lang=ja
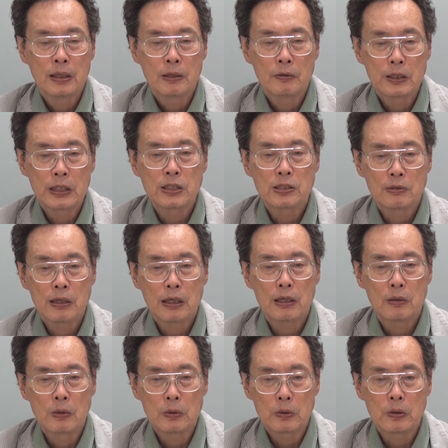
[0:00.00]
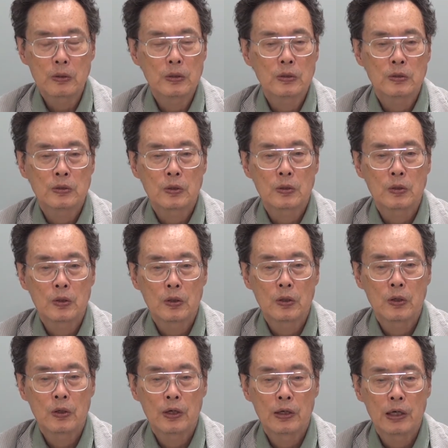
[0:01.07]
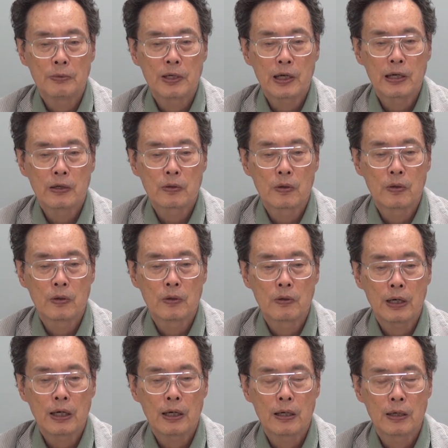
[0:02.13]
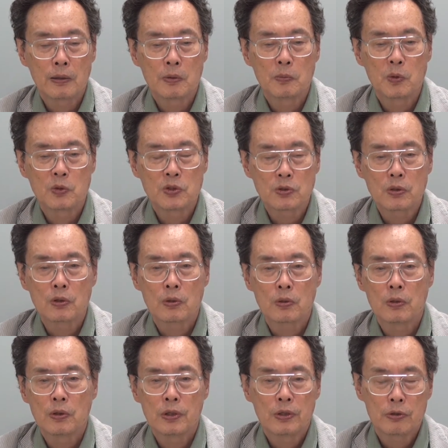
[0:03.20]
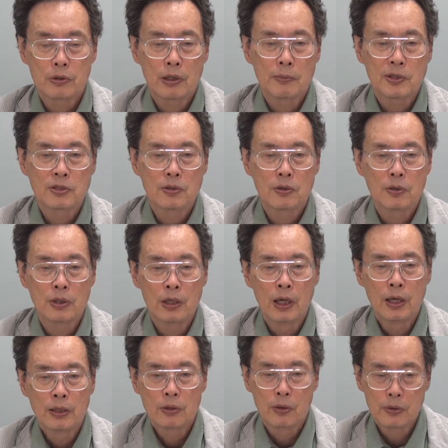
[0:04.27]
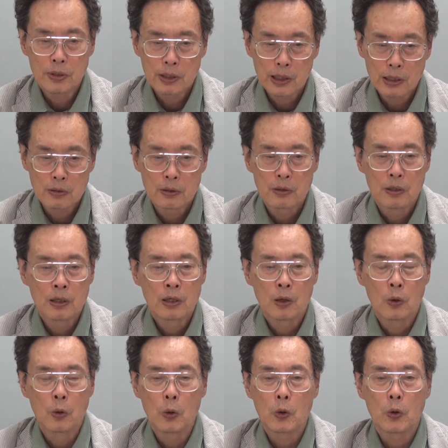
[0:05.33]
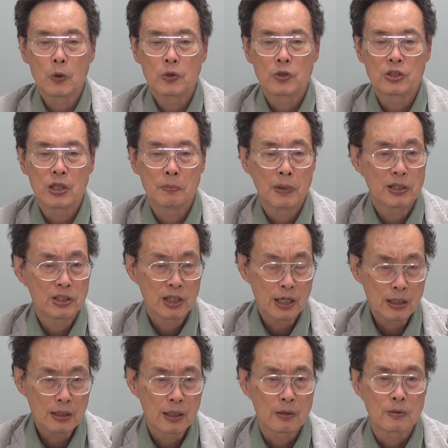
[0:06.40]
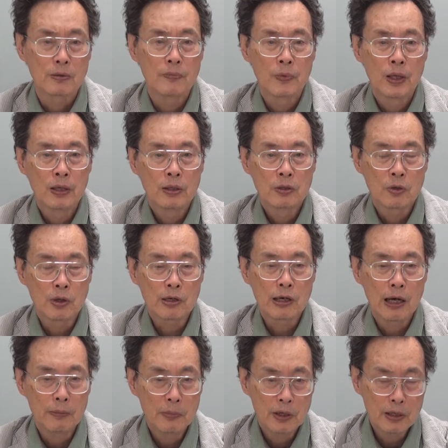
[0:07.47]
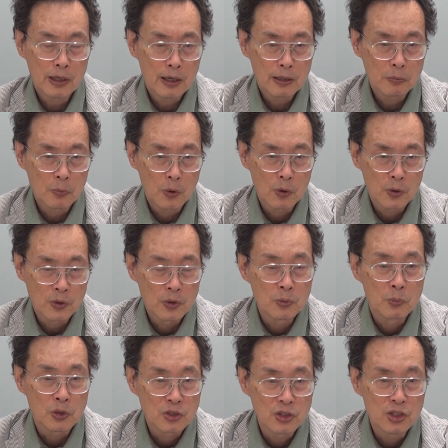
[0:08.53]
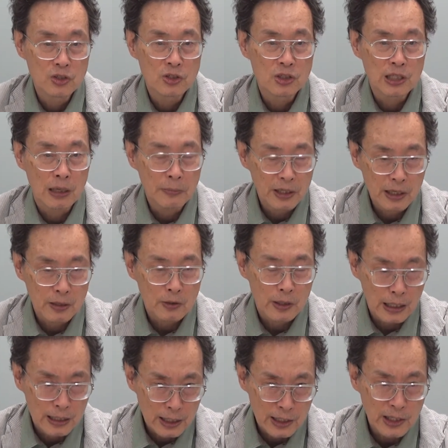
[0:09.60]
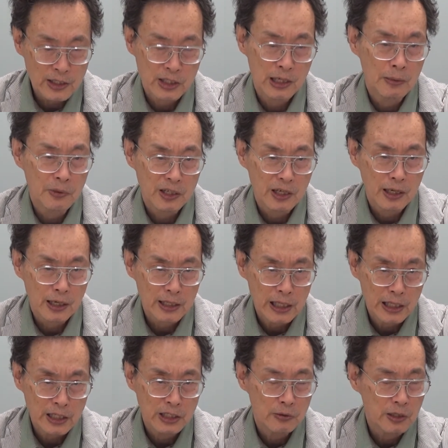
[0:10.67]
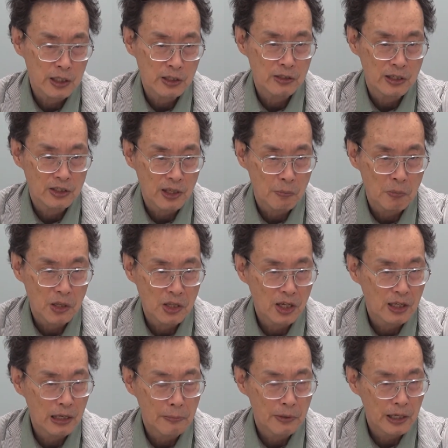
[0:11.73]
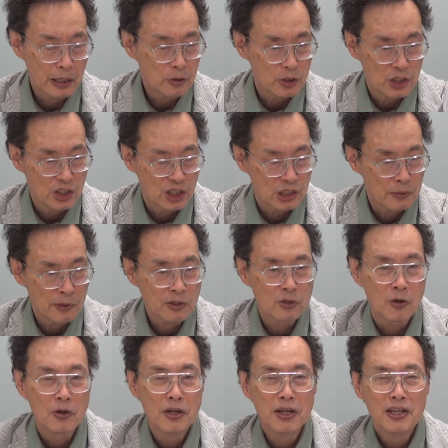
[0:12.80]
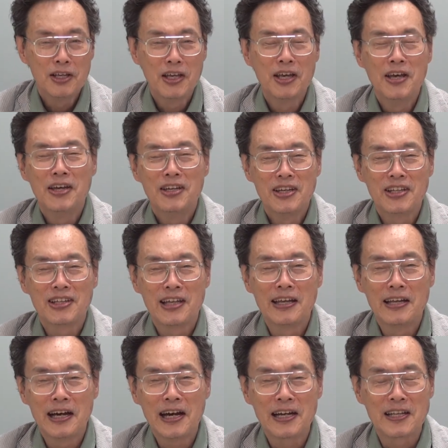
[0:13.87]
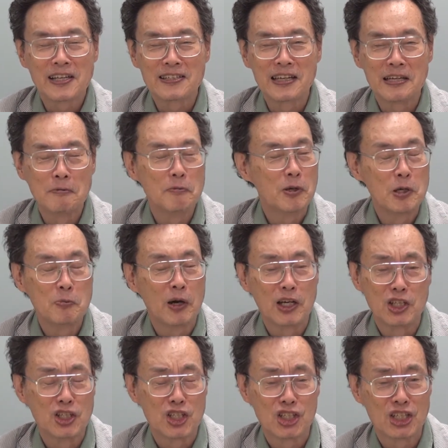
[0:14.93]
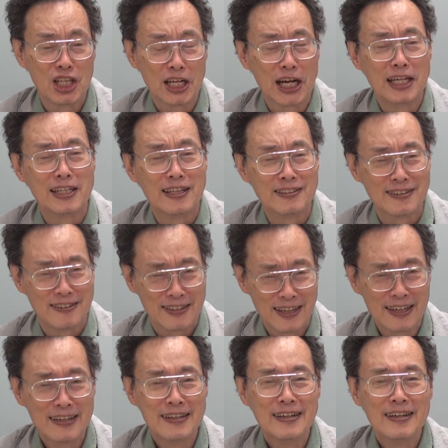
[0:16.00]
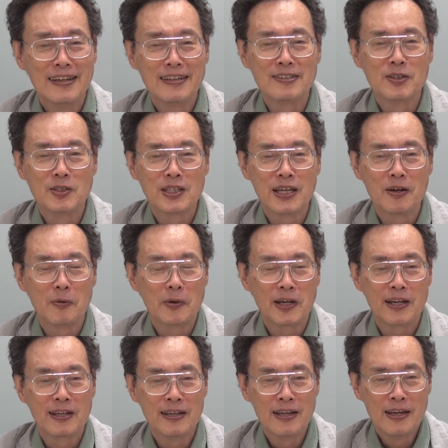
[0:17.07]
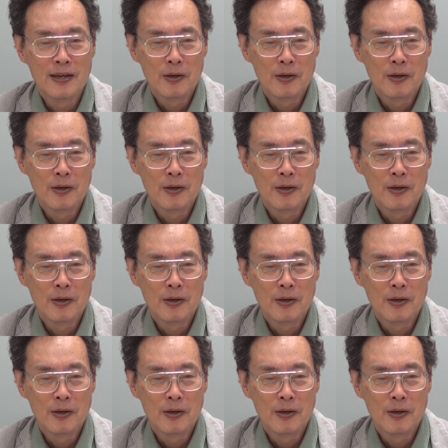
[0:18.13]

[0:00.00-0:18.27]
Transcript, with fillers: で私は本当にその安倍外交はもうずっと言ってますようにとにかく方向として間違ってるとにかくアメリカにももう追随してアメリカが正しいアメリカが正しい私は全面的にアメリカと一致してますと言っていながらですね今一致してないんですよねそしておまけに